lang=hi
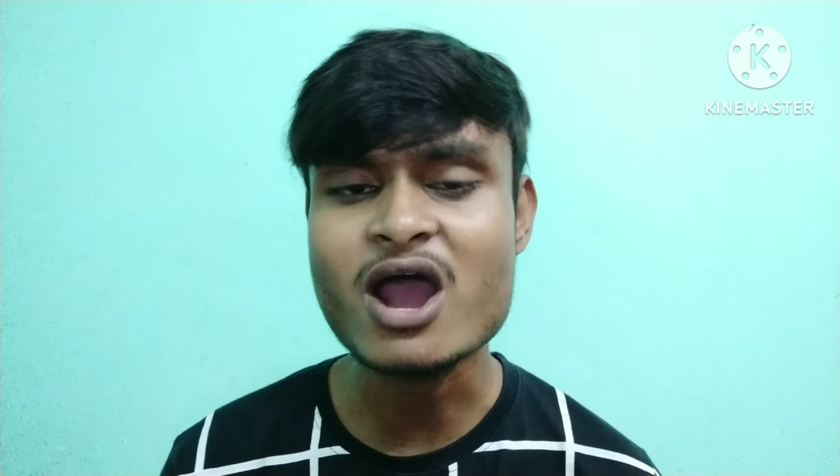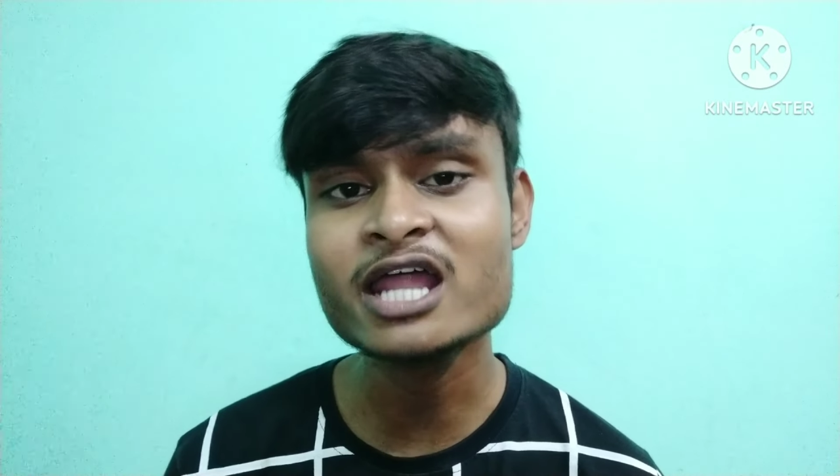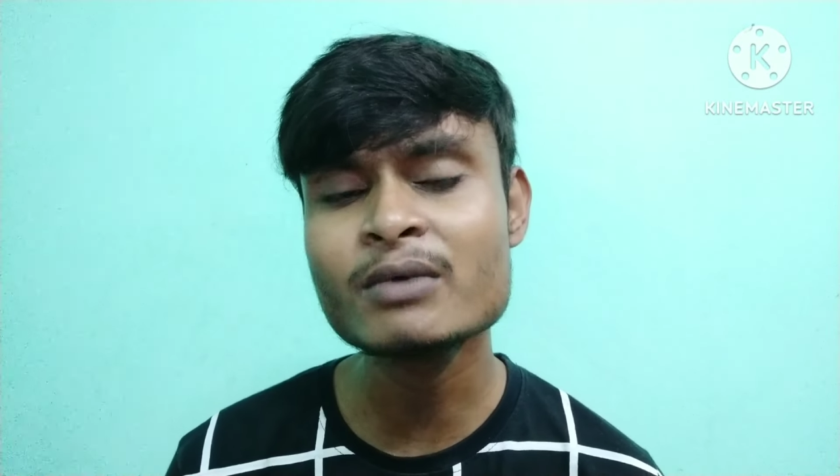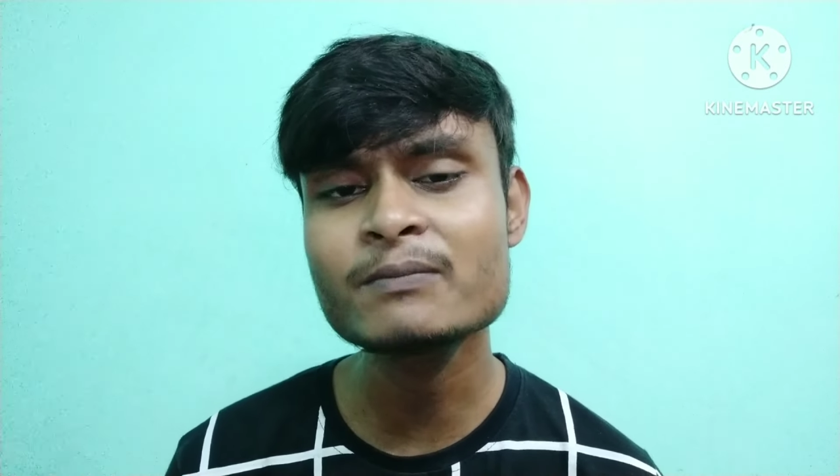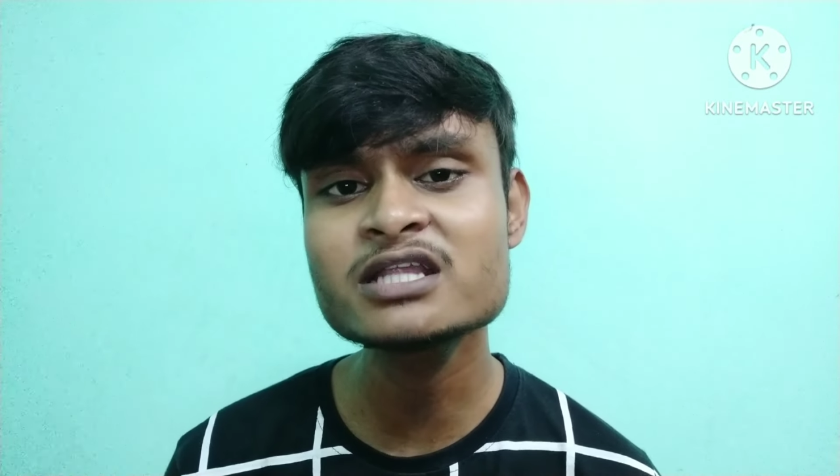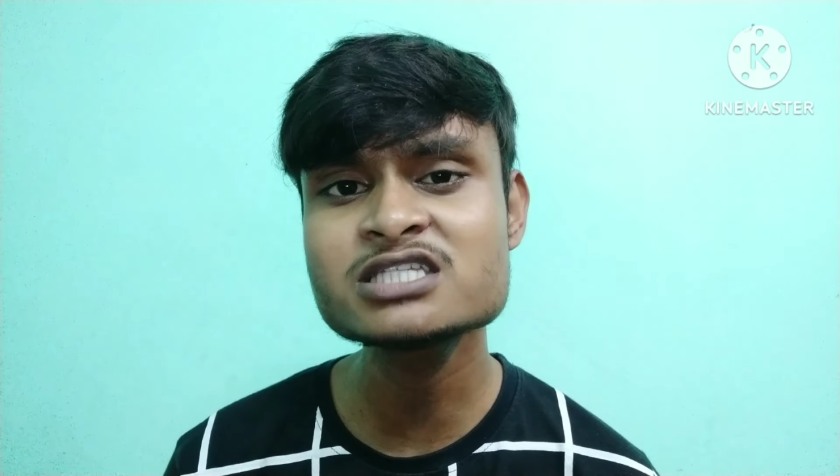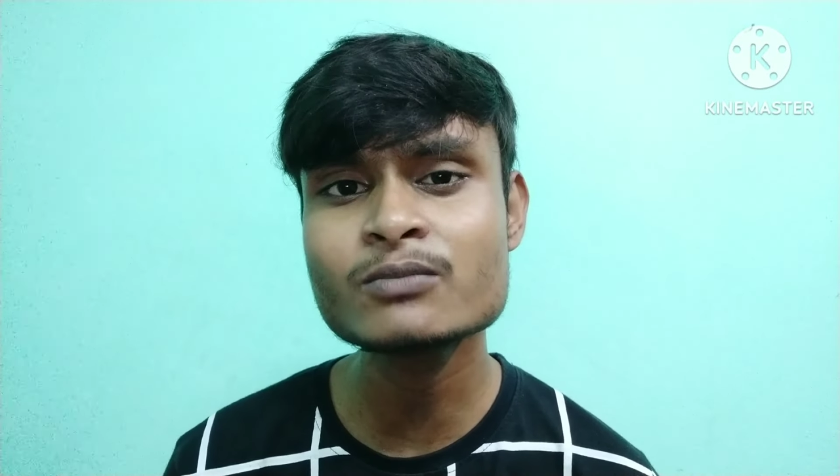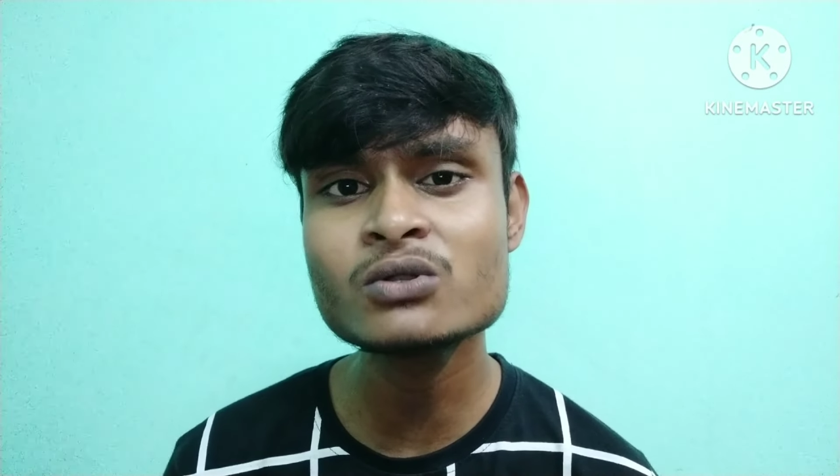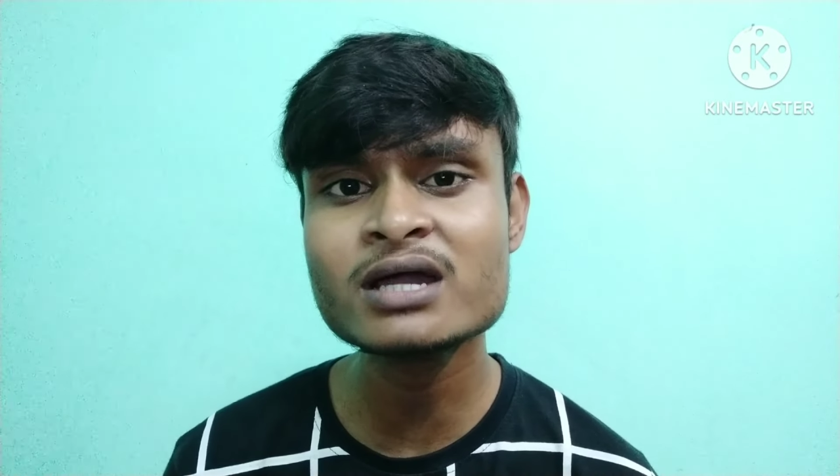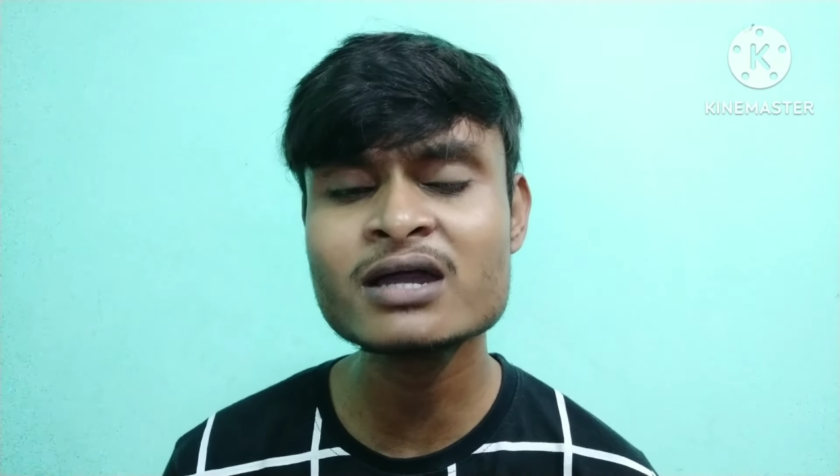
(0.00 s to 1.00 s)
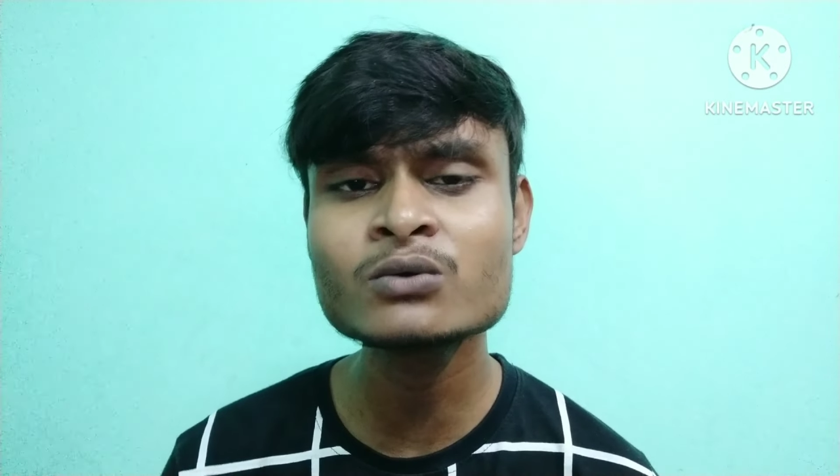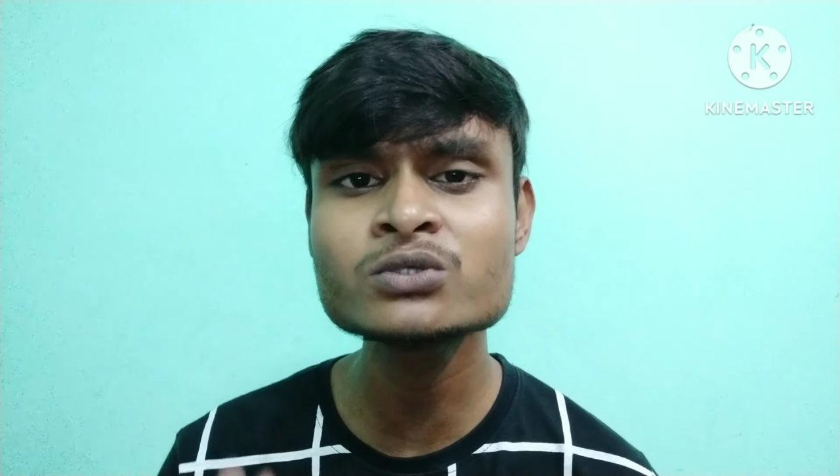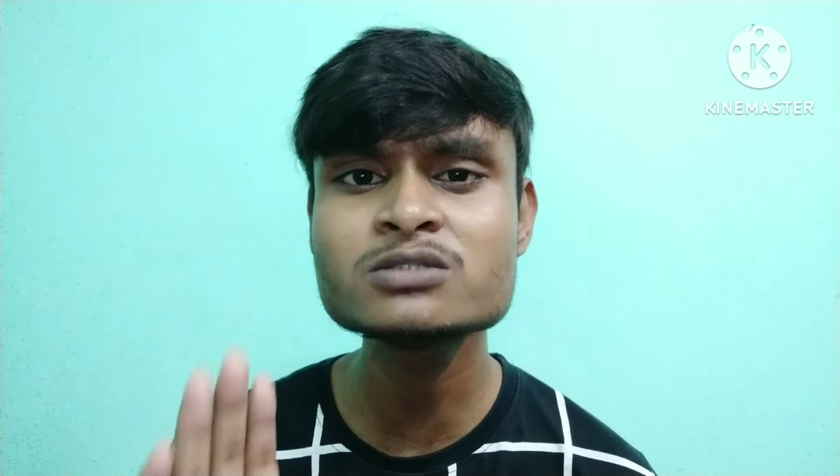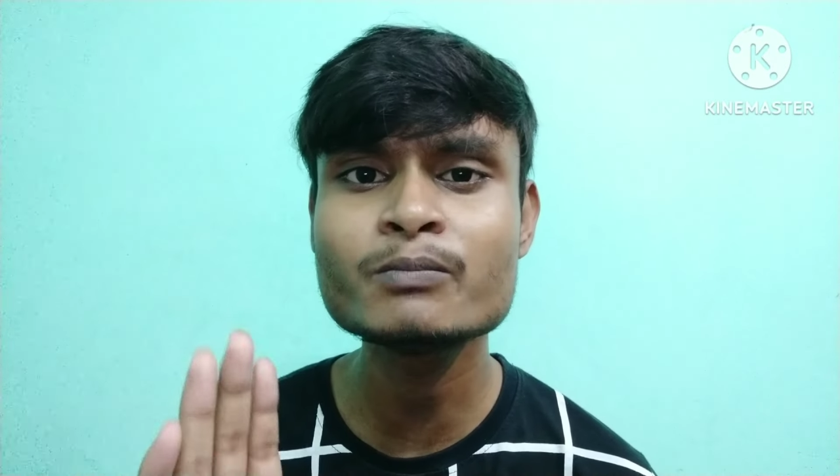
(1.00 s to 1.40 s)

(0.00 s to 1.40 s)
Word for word: एक बार फिर से बोलूंगा कि कुछ